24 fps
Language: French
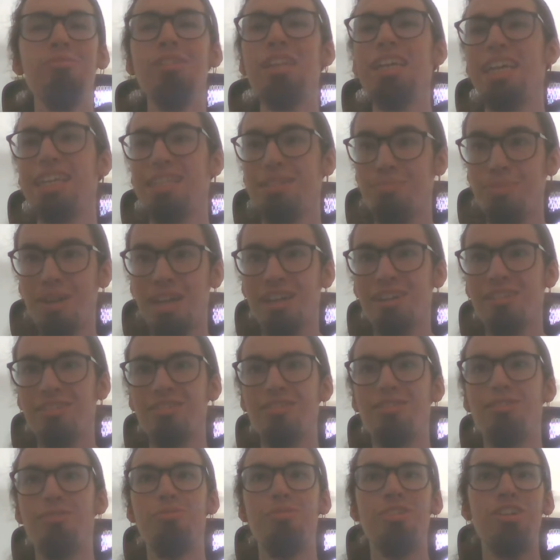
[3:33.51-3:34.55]
pour les
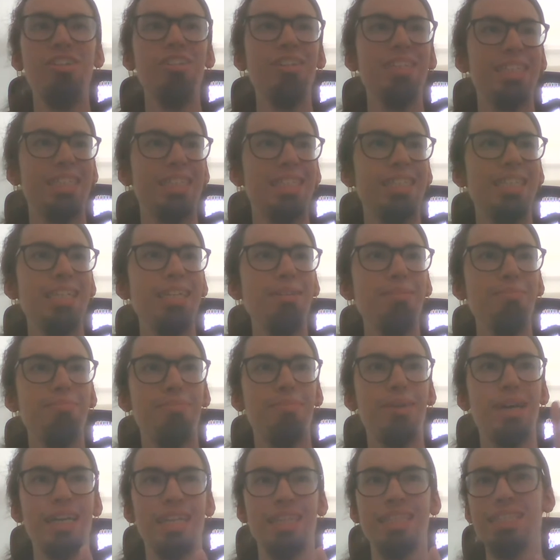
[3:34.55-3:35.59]
Inspired Awards, c'est
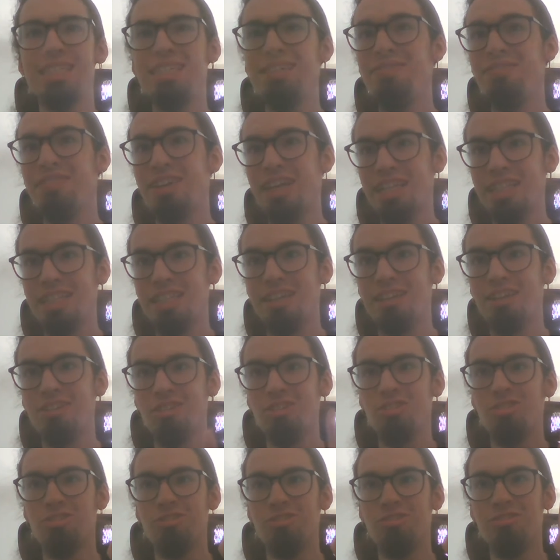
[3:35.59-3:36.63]
mardi
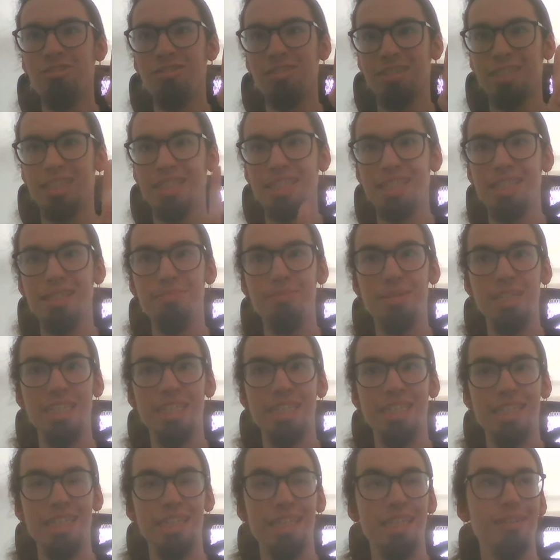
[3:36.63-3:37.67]
20h sur
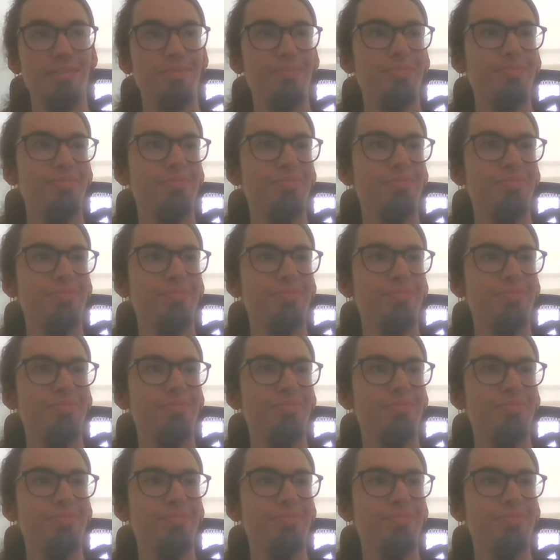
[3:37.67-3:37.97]
CBC.